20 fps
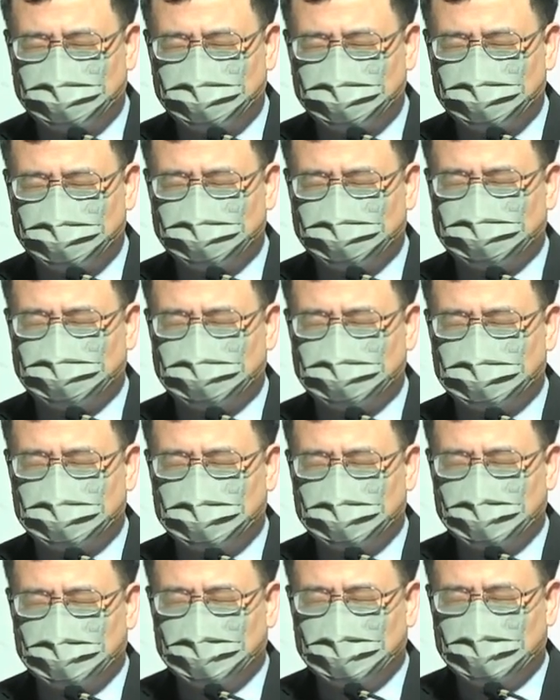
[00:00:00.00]
事情，
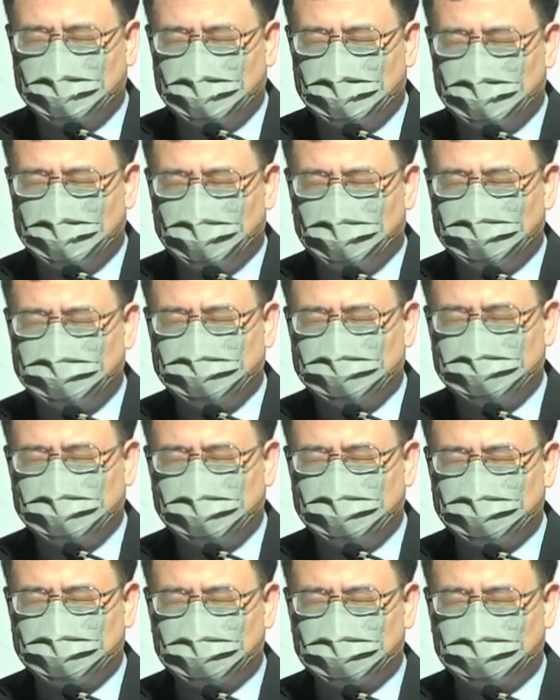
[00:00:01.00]
我们今
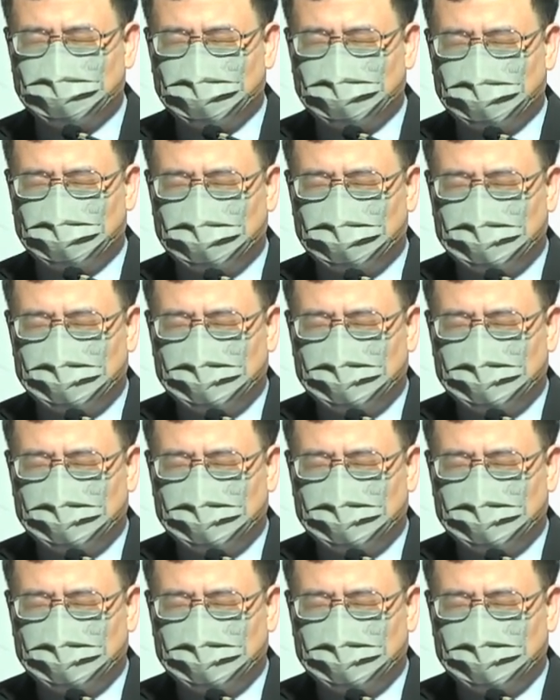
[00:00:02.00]
天也选着